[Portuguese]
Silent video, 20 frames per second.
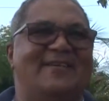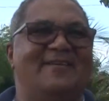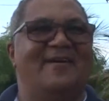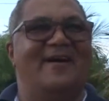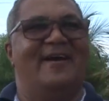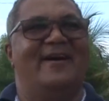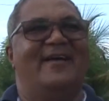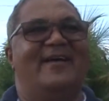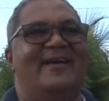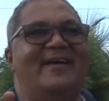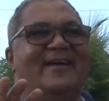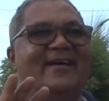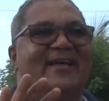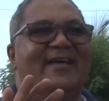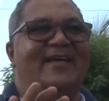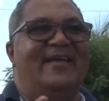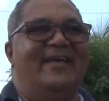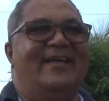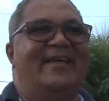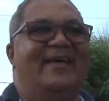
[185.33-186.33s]
É, a vida
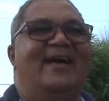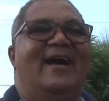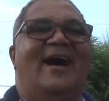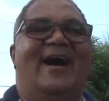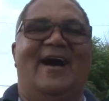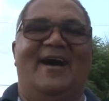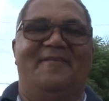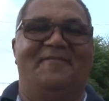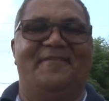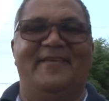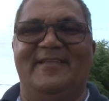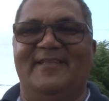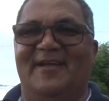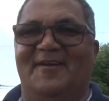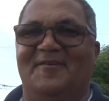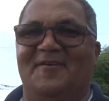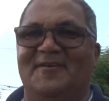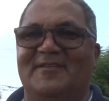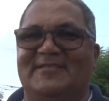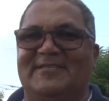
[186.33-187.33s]
continua. A vida
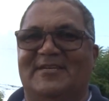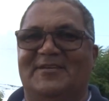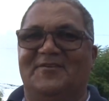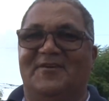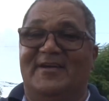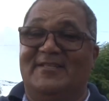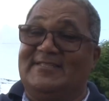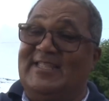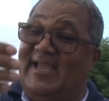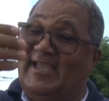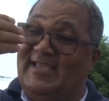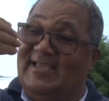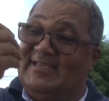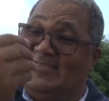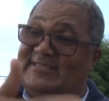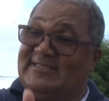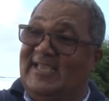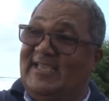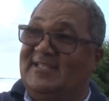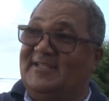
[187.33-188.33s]
continua. Tá
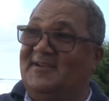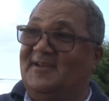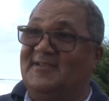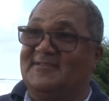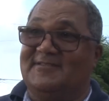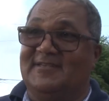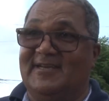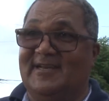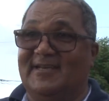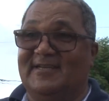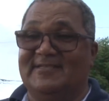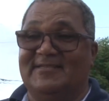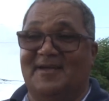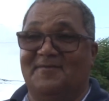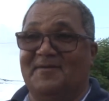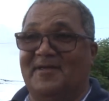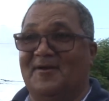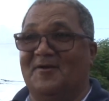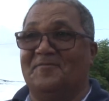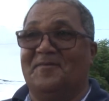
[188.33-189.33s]
aí, gente, nosso grande
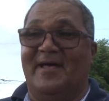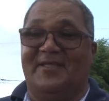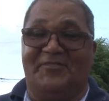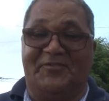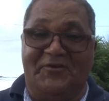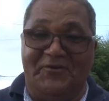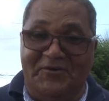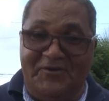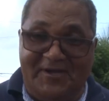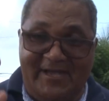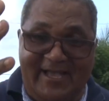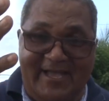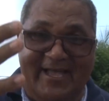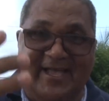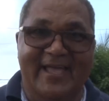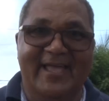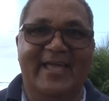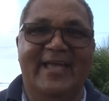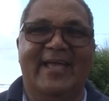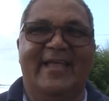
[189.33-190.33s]
amigo
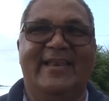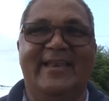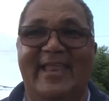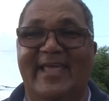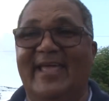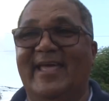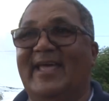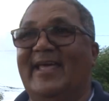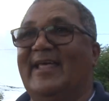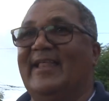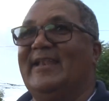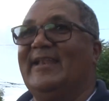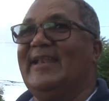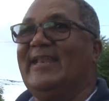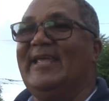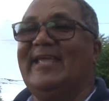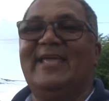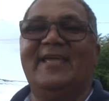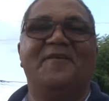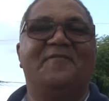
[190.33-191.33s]
Madruga, né?
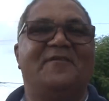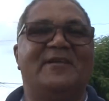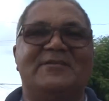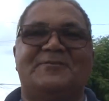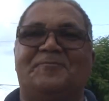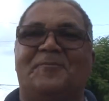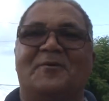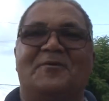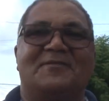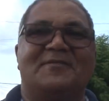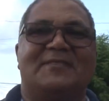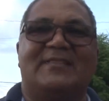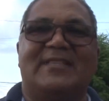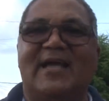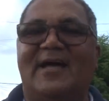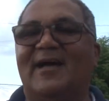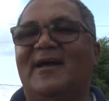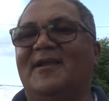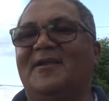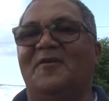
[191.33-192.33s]
Livre,
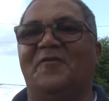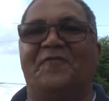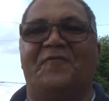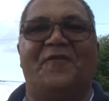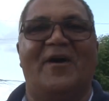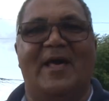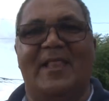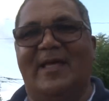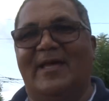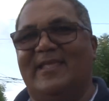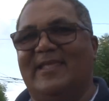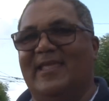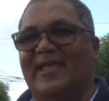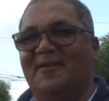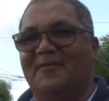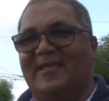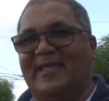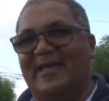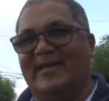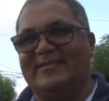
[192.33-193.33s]
espontâneo, fala
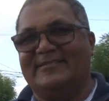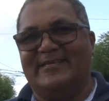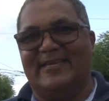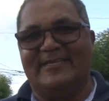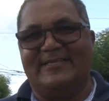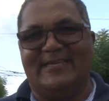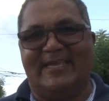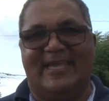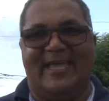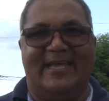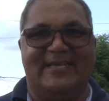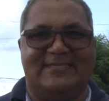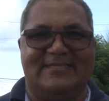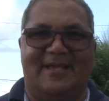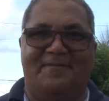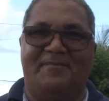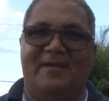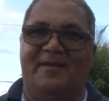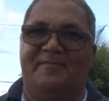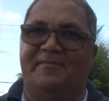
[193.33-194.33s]
aquilo que a gente quer
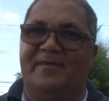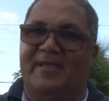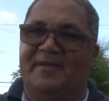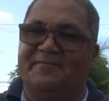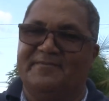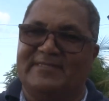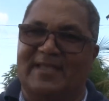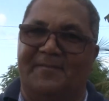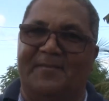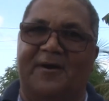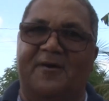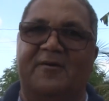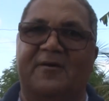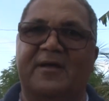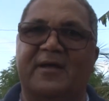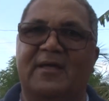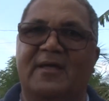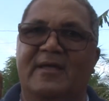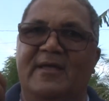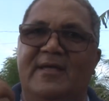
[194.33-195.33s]
saber mesmo, tá bom?
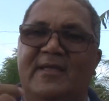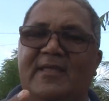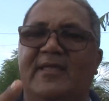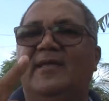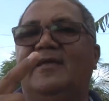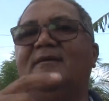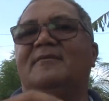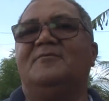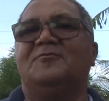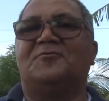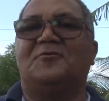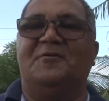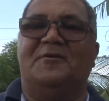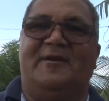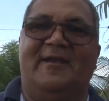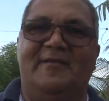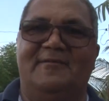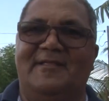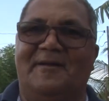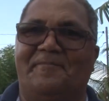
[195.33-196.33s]
E o
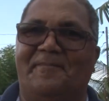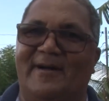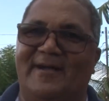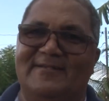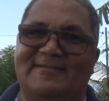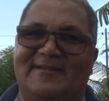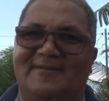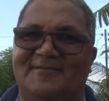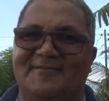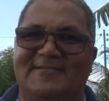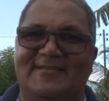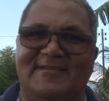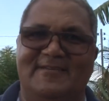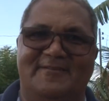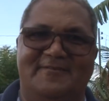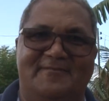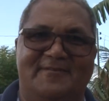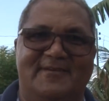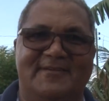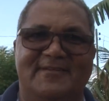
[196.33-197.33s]
Torneio da Paz
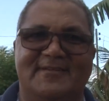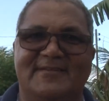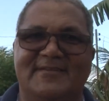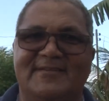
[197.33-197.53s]
continua.